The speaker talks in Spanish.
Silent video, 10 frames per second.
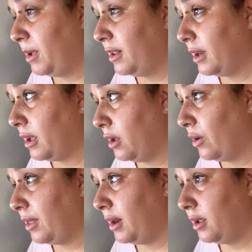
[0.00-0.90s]
mientras quiero
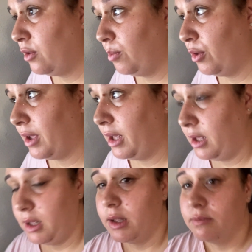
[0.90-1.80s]
hacer esto
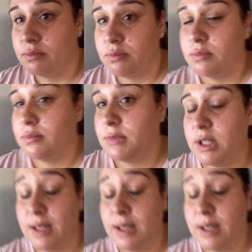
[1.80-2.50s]
porque mm,